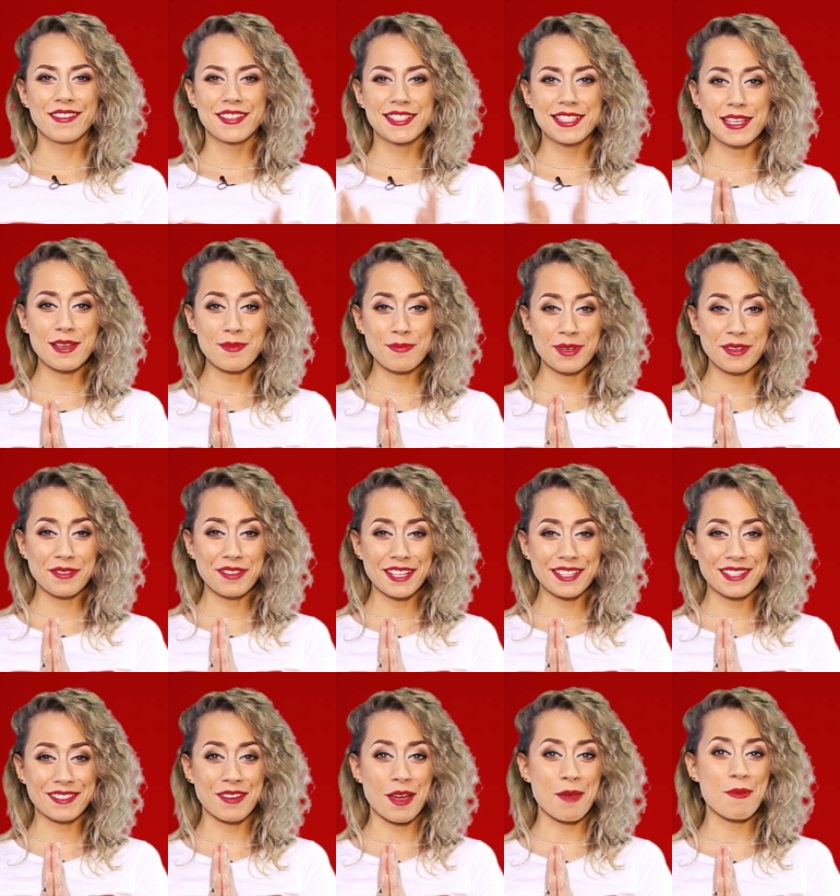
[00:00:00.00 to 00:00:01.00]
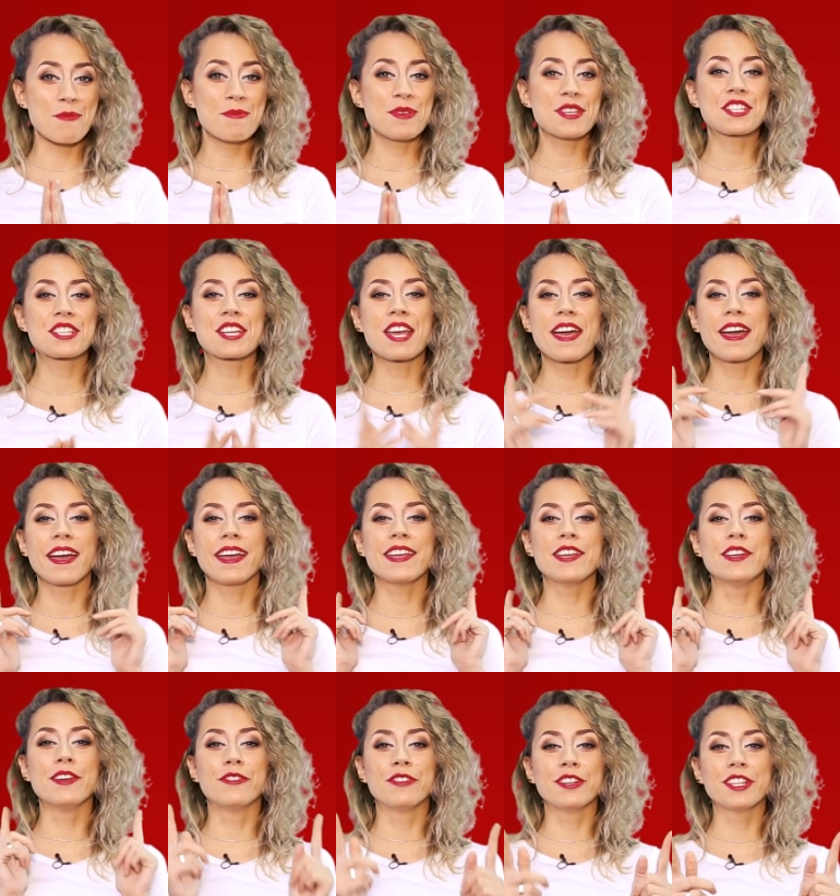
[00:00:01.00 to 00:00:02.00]
Всем привет, с вами Миша,
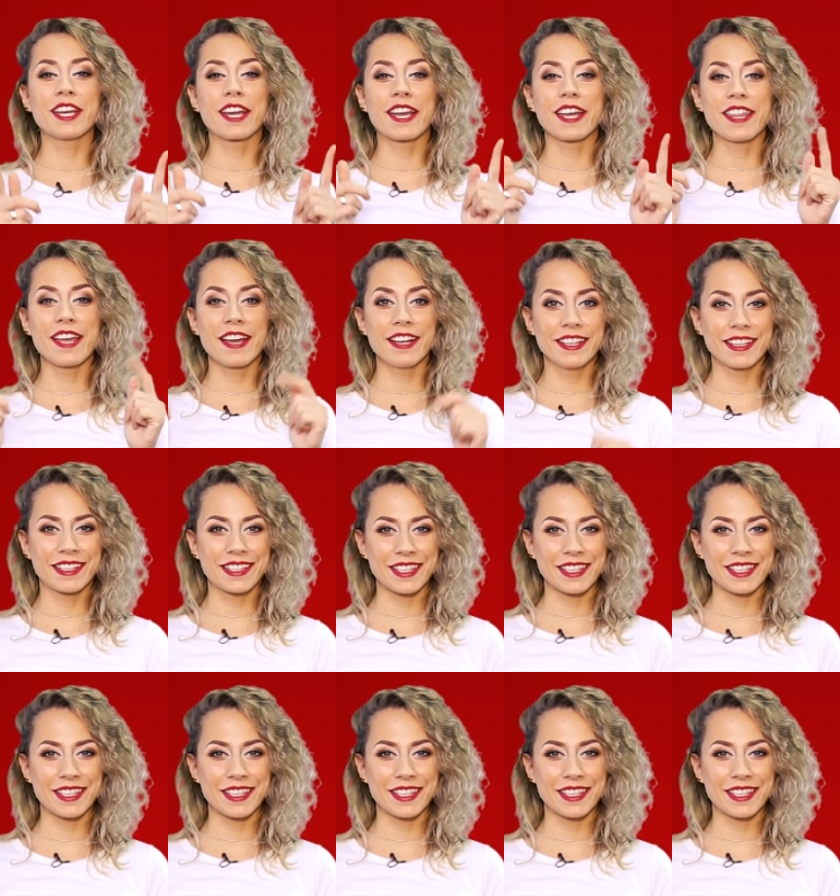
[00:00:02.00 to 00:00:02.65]
и вы на канале